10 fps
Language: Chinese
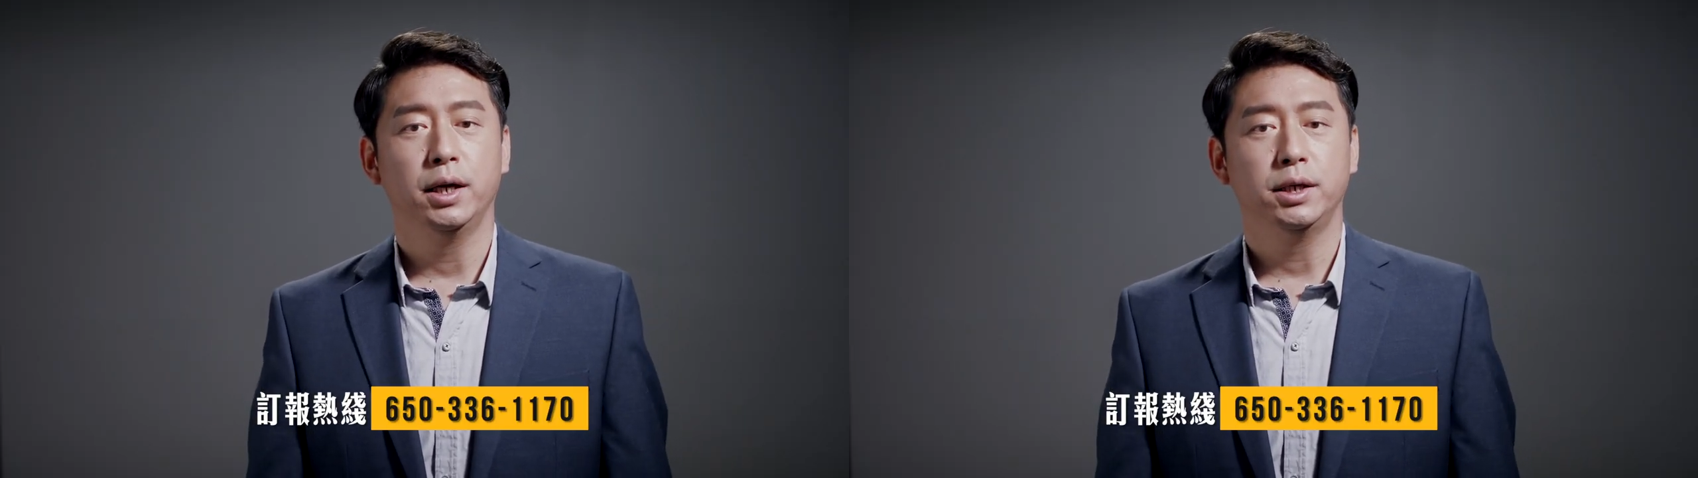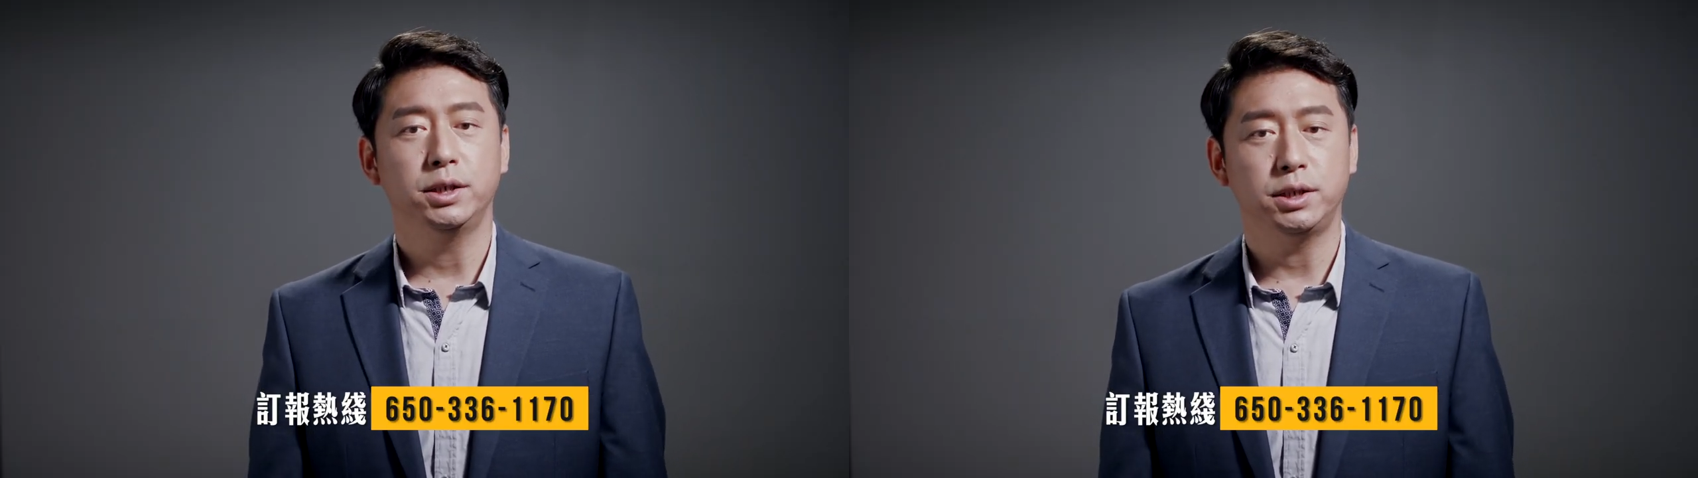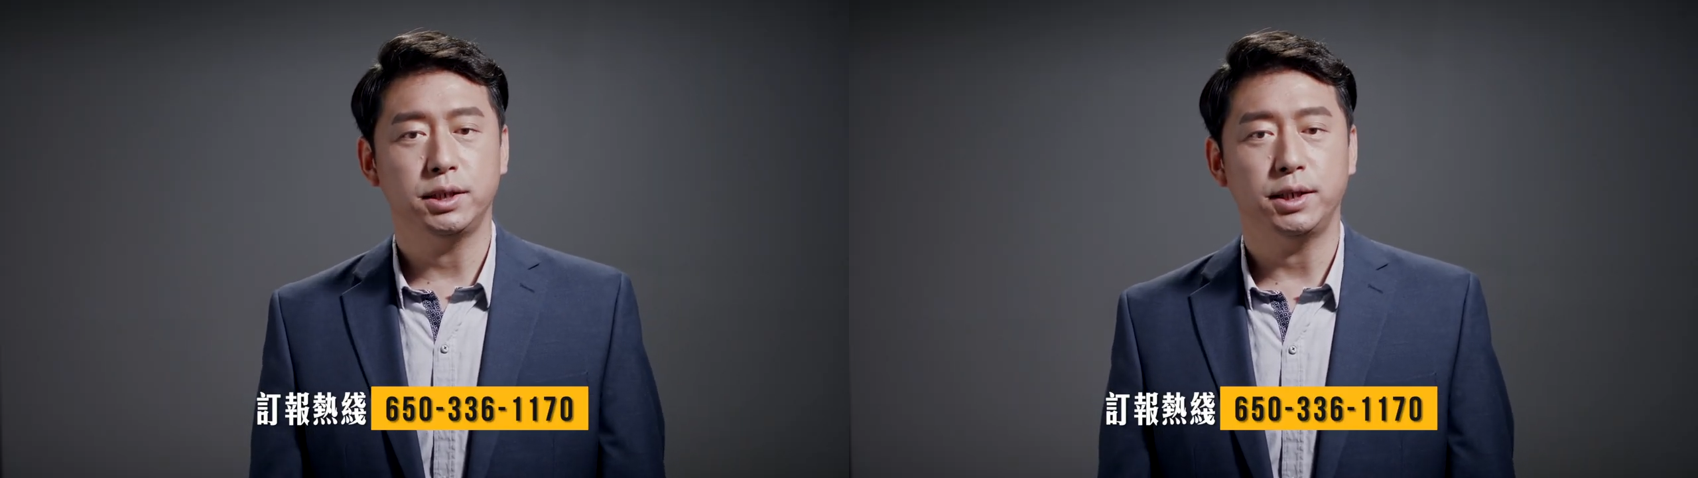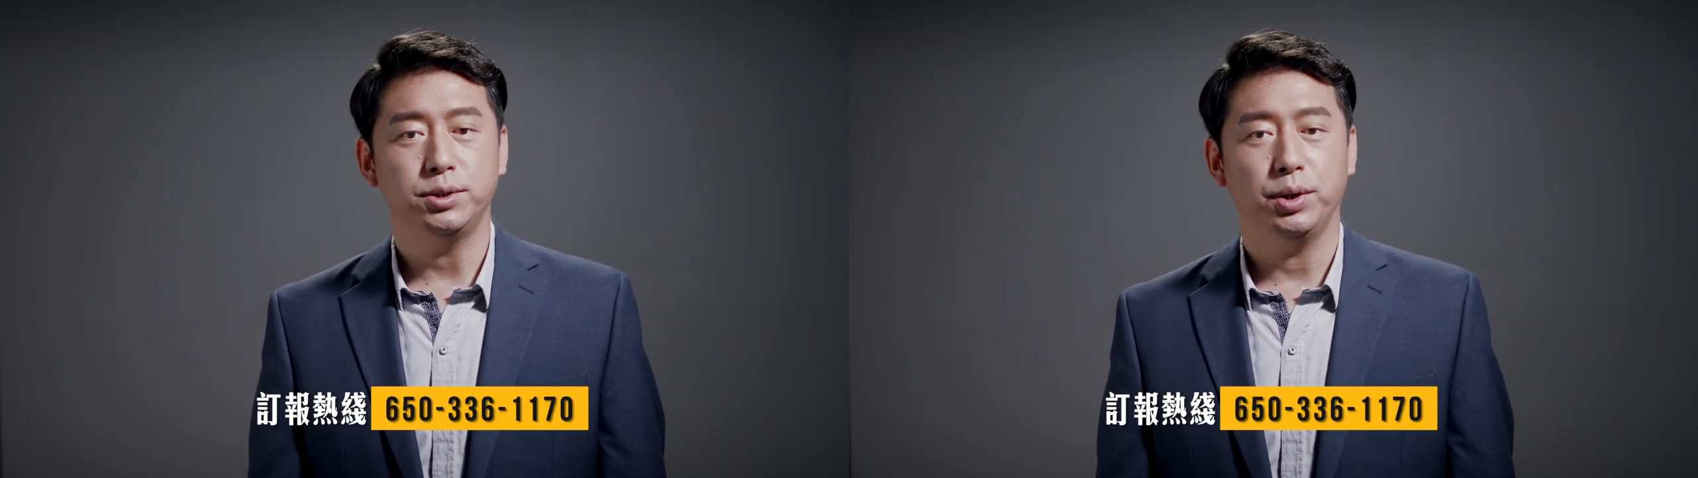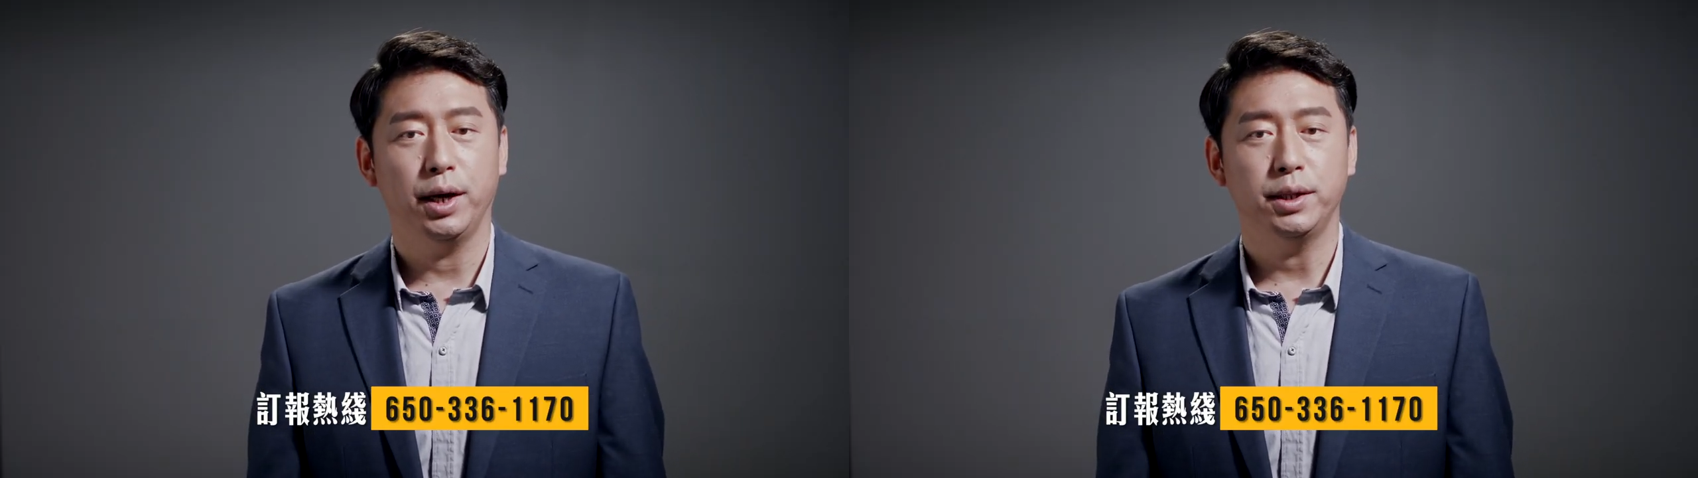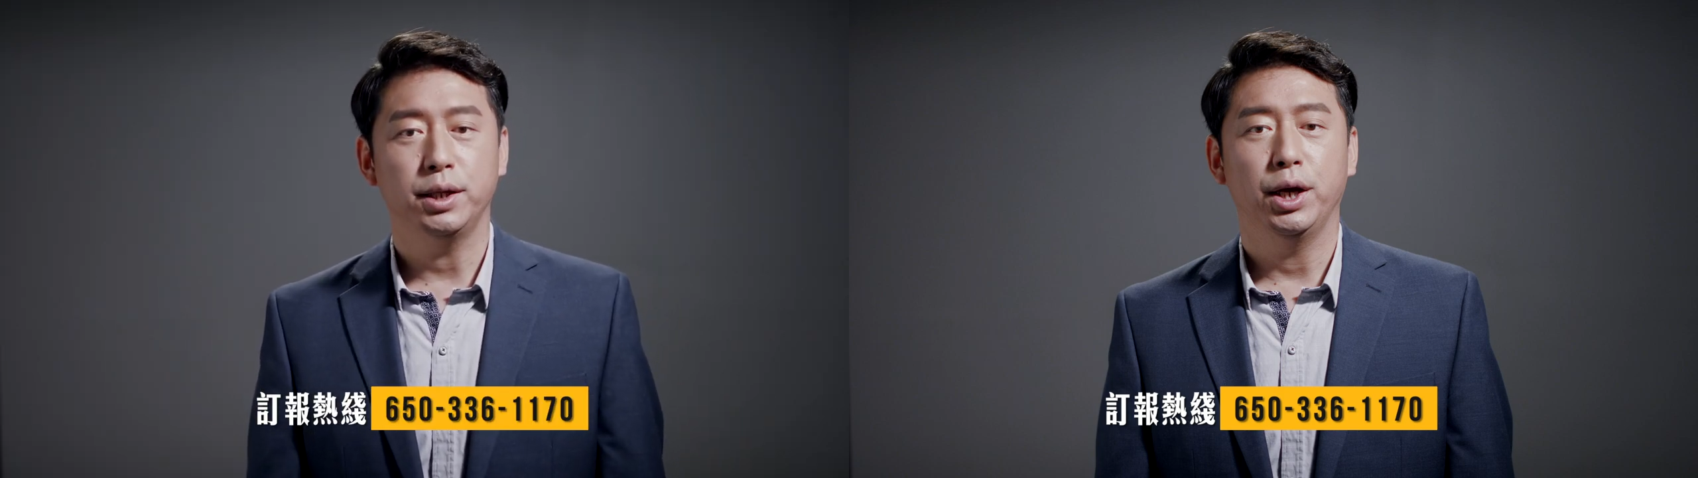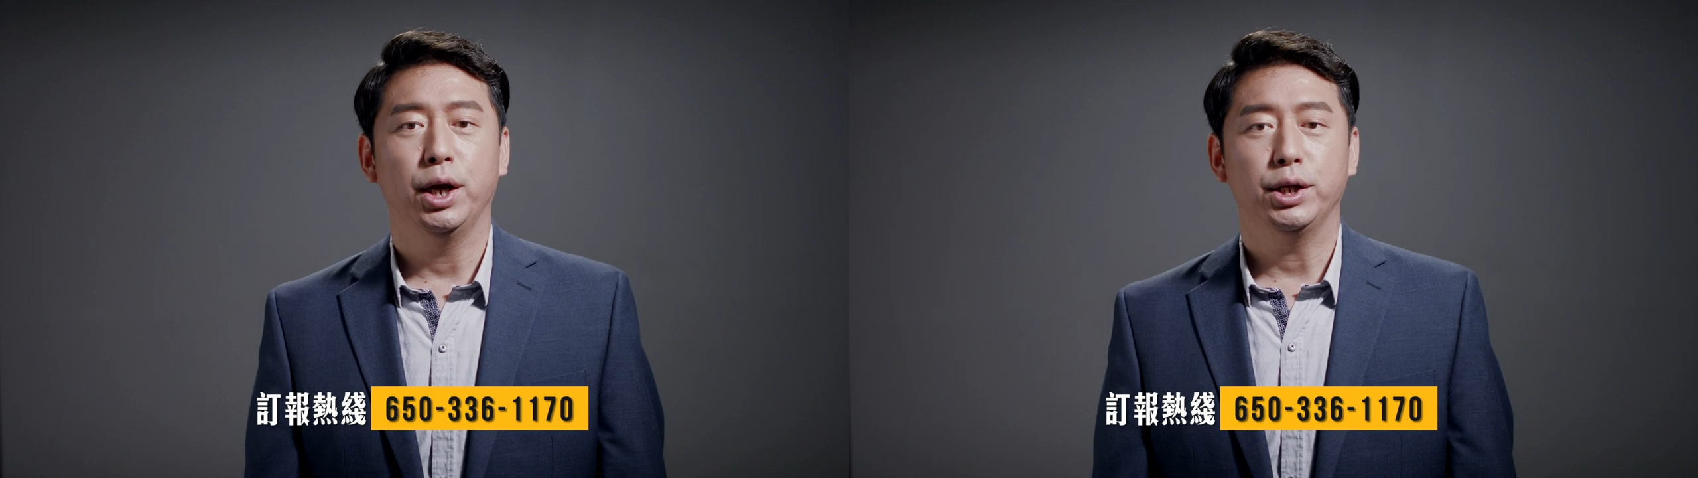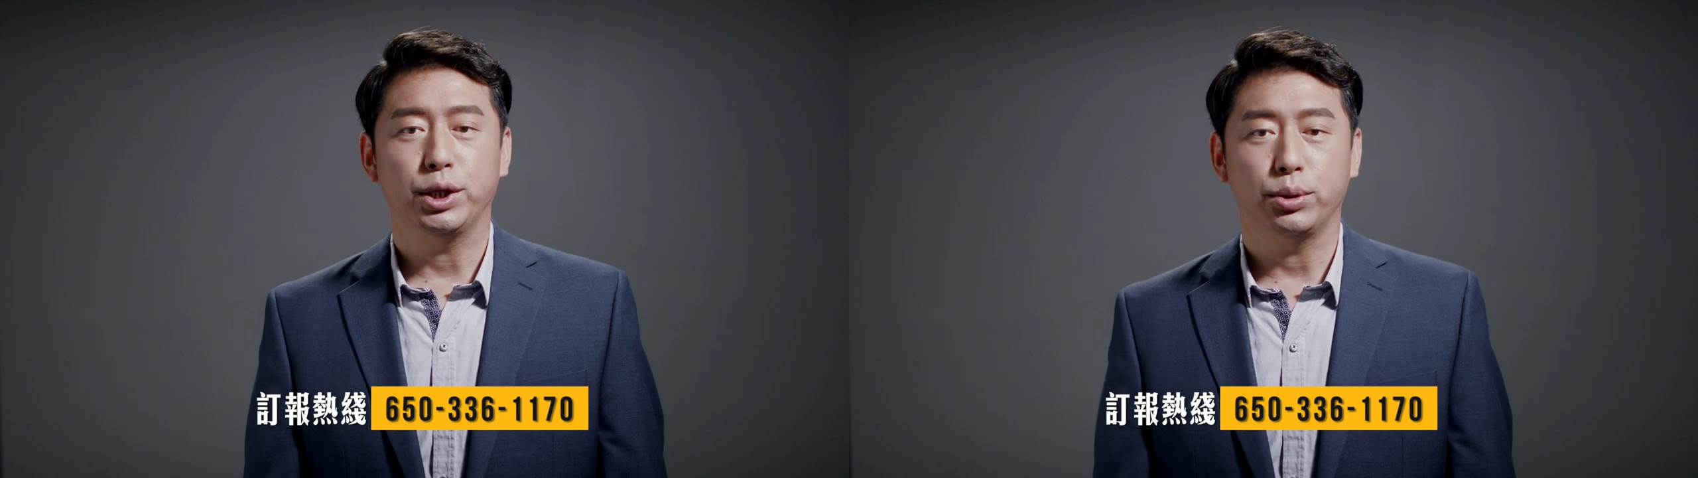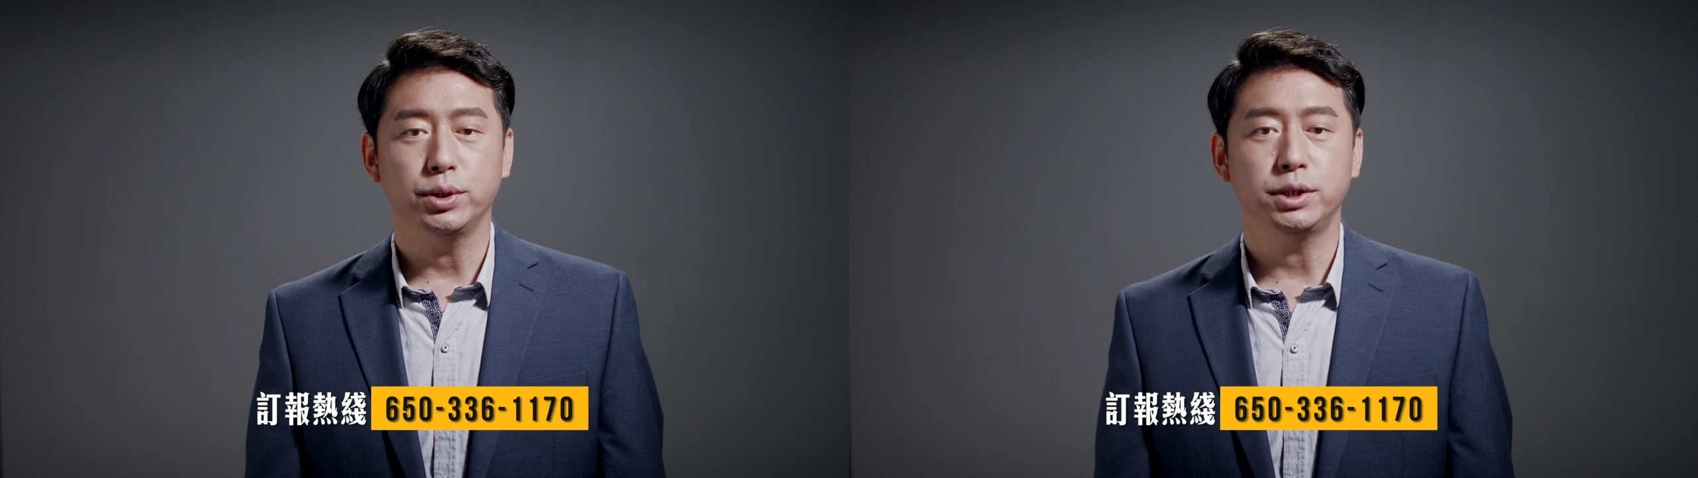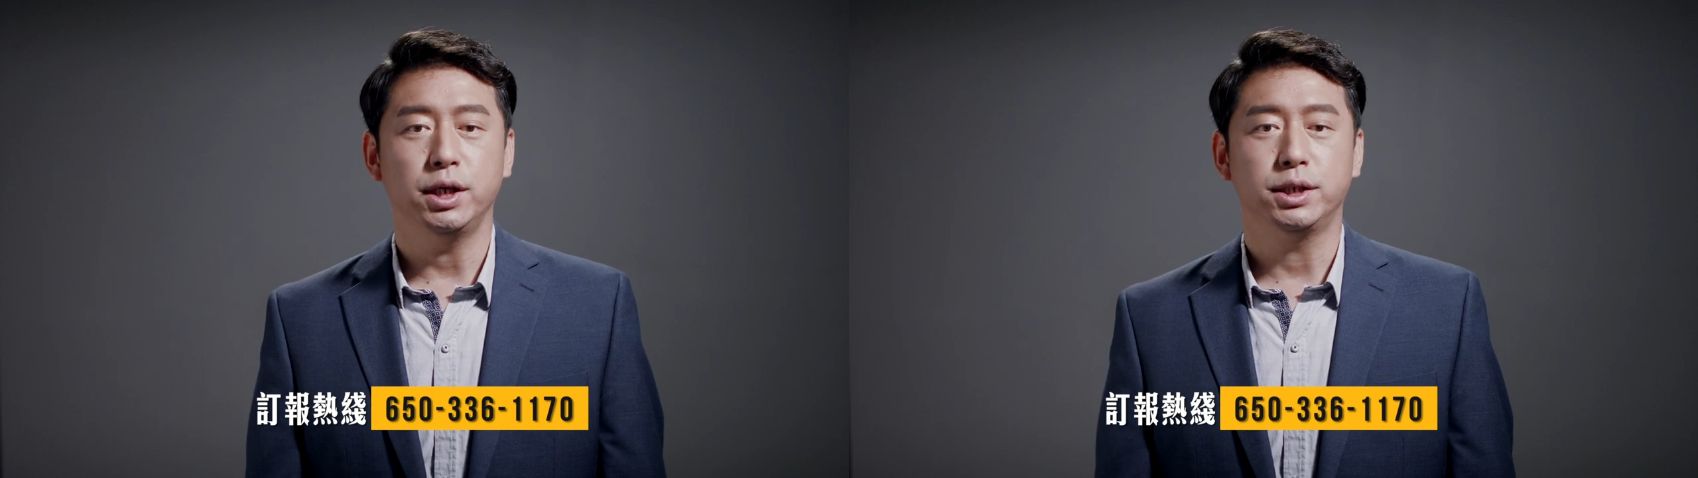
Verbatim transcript: 支持大剧院，你同时也